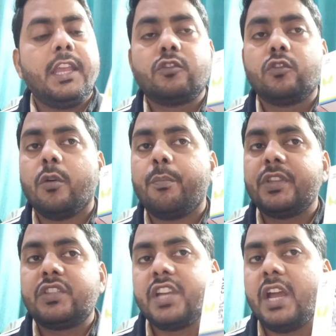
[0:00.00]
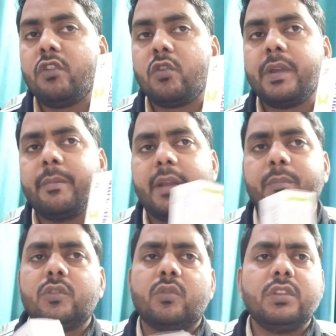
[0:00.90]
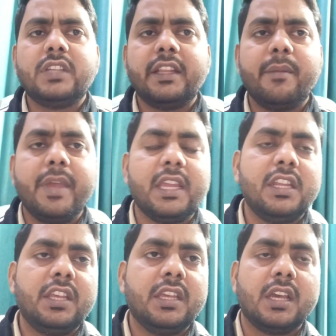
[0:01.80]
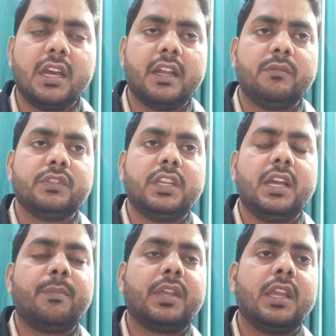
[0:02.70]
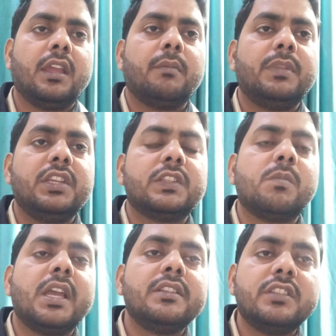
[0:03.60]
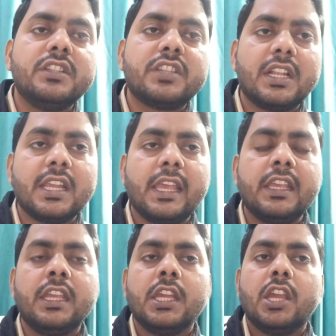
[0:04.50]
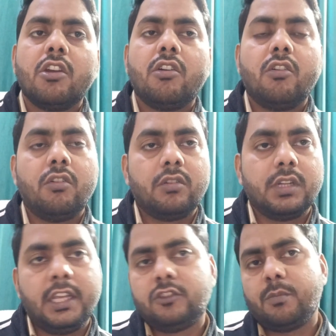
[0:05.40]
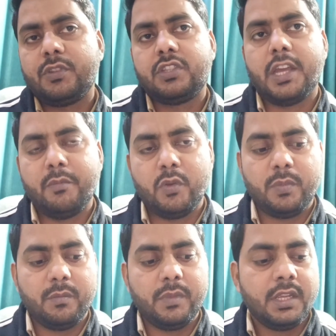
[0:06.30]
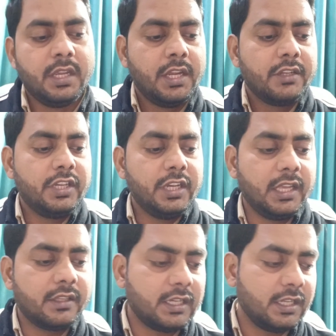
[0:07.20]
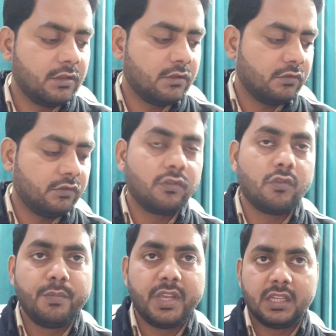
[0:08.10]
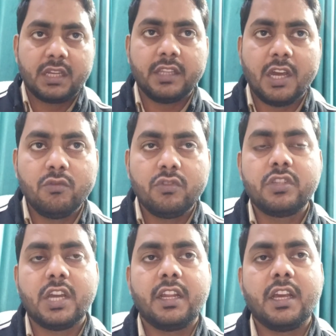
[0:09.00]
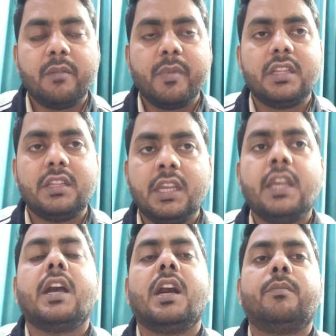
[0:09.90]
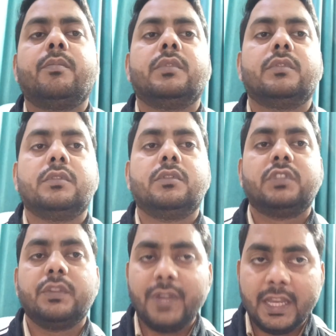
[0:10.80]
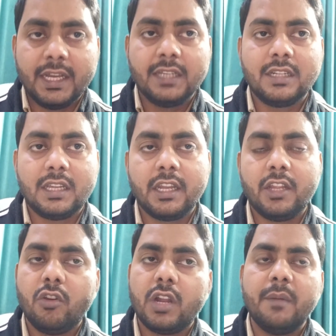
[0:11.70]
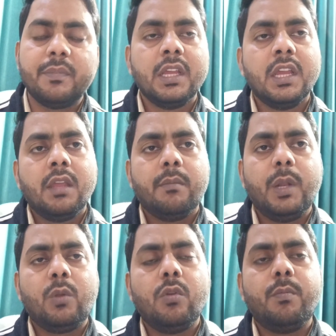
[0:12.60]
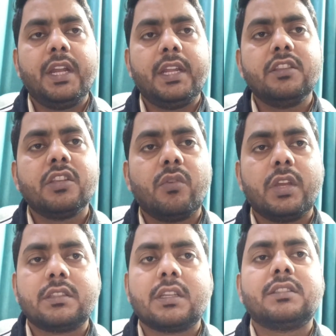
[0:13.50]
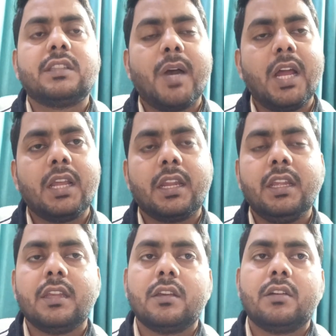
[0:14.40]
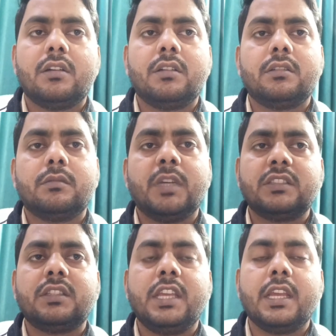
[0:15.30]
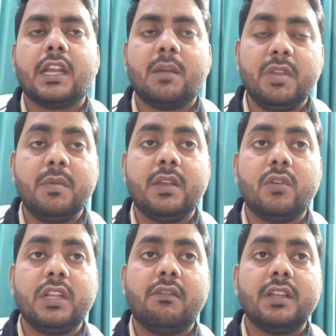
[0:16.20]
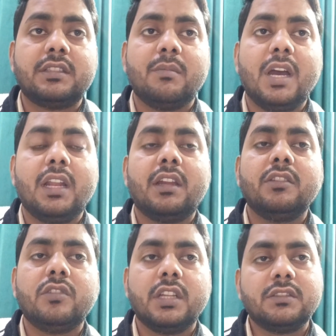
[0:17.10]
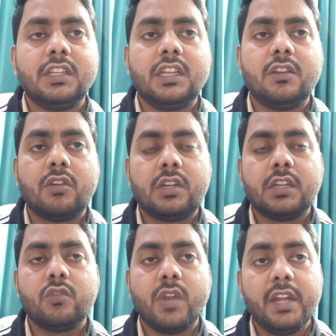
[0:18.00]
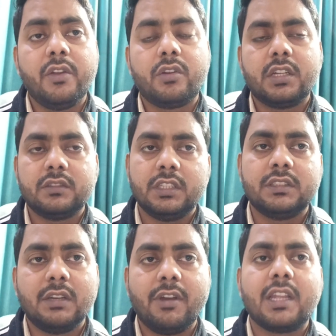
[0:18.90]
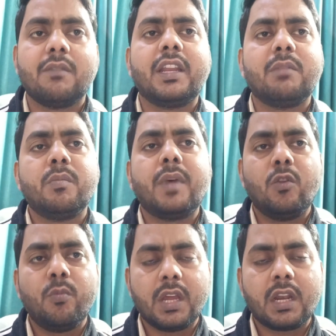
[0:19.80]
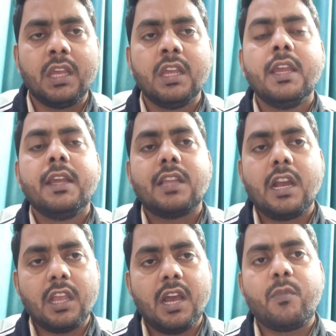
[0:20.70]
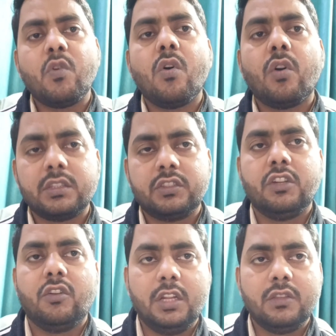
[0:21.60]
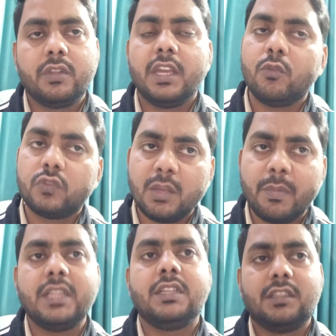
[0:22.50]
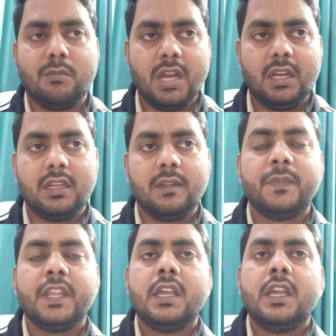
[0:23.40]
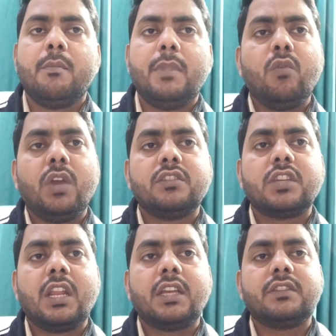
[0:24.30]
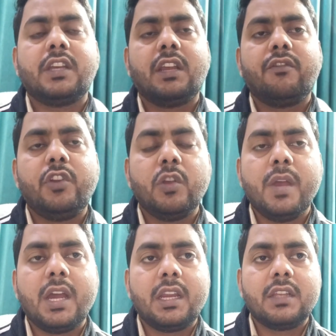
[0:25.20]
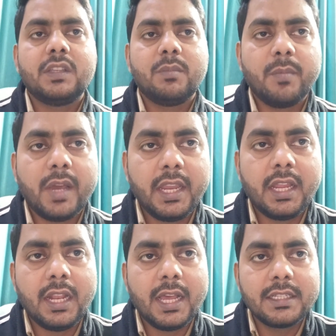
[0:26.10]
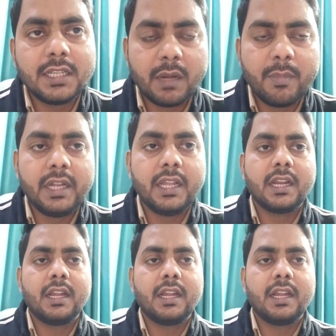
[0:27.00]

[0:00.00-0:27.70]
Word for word: एक सौ पचानवे रुपये एम आर पी तो कोई ज़्यादा महंगी नहीं है आराम से ही आपके बीस बाईस दिन चल जाएगी और एक सौ पचानवे रुपये में ठीक है चलिए दोस्तों उम्मीद करता हूँ जो जानकारी मैंने दी है आप उससे फ़ायदा हासिल करेंगे और आप बिल्कुल बेटेंशन होकर इसका इस्तेमाल करें और बस ये कभी भी कोई दवा इस्तेमाल करें तो नज़दीकी डॉक्टर यूनानी डॉक्टर से इस दवा के बारे में मालूम कर लें ताकि आपको और अच्छी नॉलेज हो जाए उसके बाद ही इस्तेमाल करें मिलूंगा इंशाल्लाह किसी अगली वीडियो में अगर किसी बीमारी का इलाज घर बैठे